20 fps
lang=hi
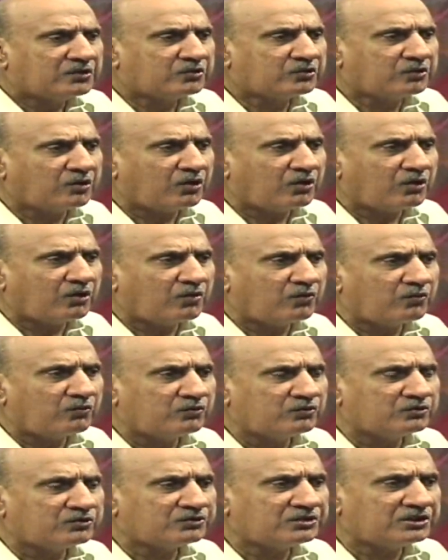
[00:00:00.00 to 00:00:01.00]
तो
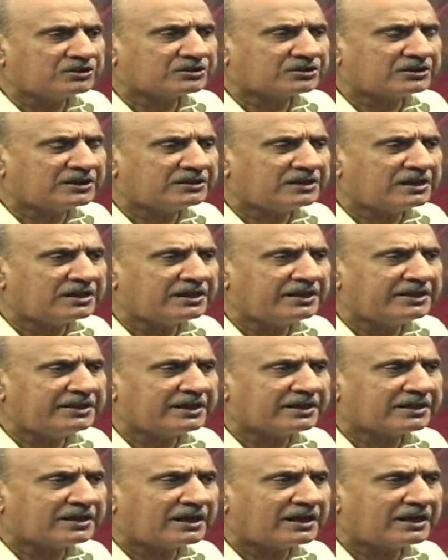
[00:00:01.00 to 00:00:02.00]
उस जिस सदर ने ये
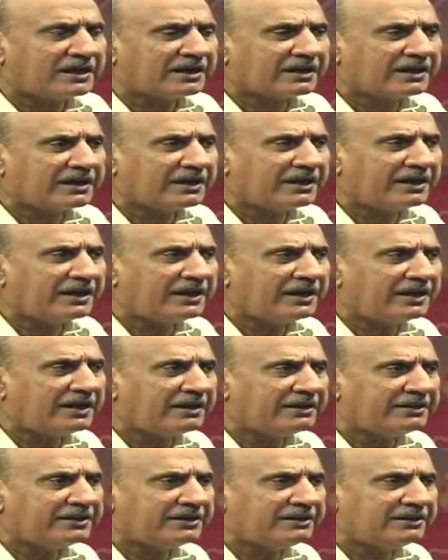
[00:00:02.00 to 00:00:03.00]
कहा कि
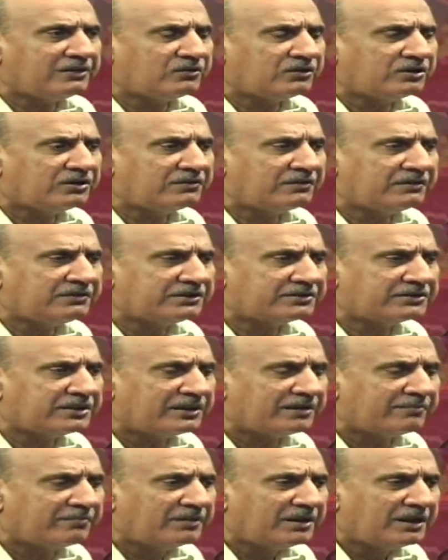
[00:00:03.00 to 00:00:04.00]
ये जिसे
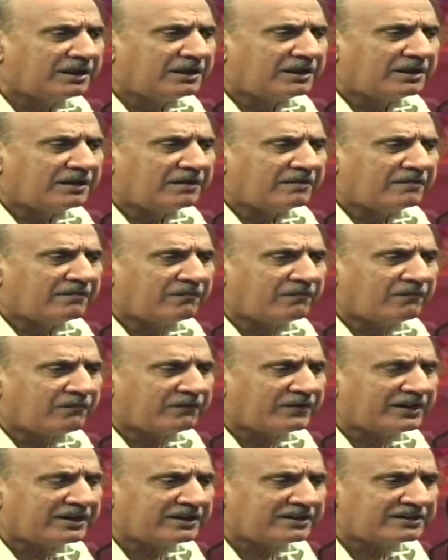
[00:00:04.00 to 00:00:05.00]
हम
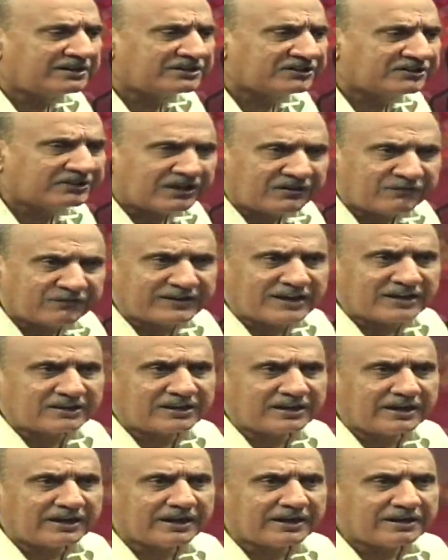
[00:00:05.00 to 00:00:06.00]
फेडरल रिजर्व
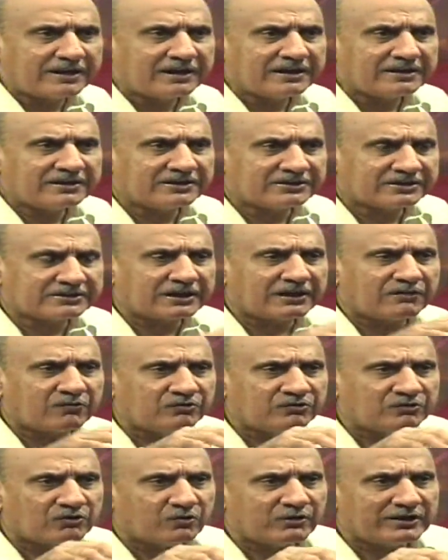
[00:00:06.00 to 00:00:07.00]
कहते हैं जिसका
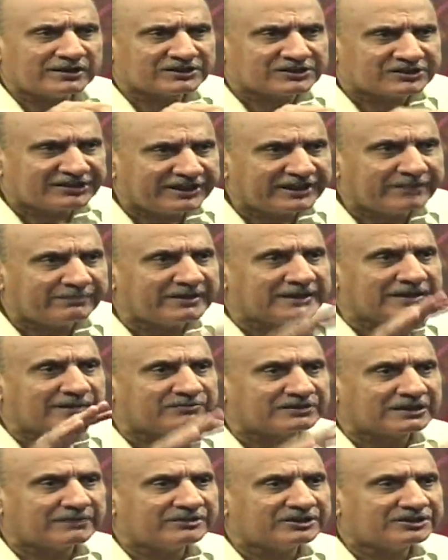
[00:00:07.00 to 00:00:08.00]
उनको गोया स्टेट बैंक हम
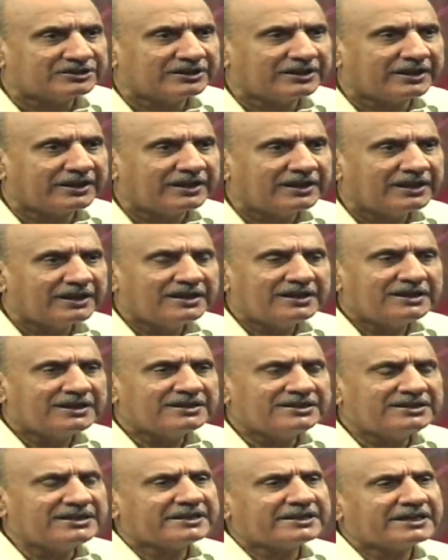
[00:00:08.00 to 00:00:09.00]
समझते हैं
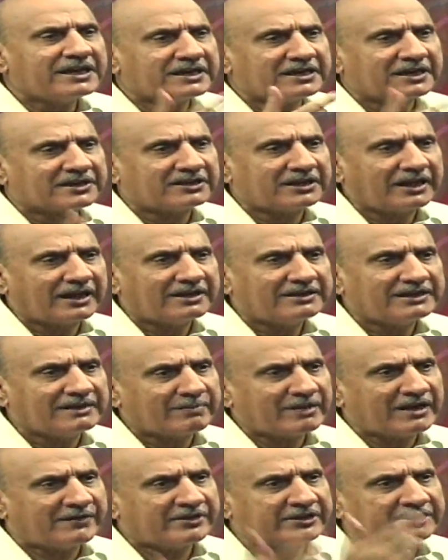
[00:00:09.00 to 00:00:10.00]
ये क्या करता है ये
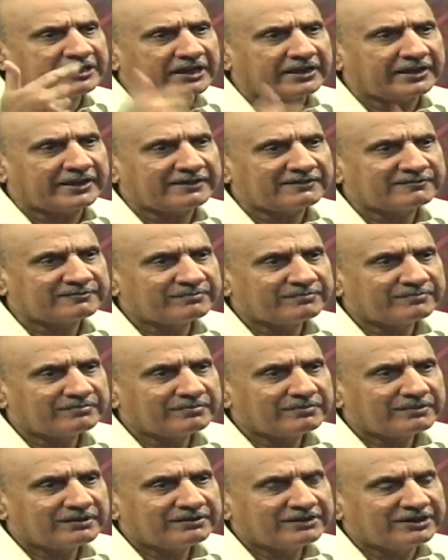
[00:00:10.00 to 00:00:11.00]
प्राइवेट अदारा है
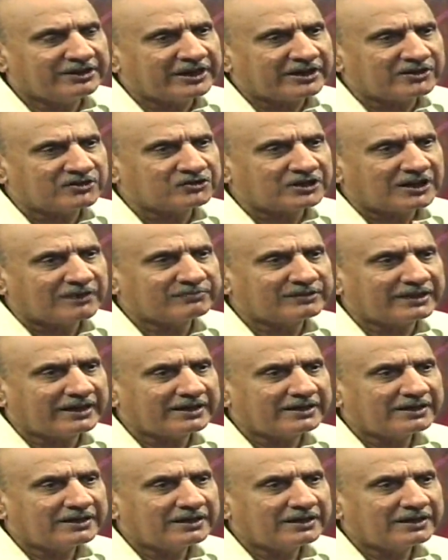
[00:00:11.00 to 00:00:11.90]
ये डॉलर छापता है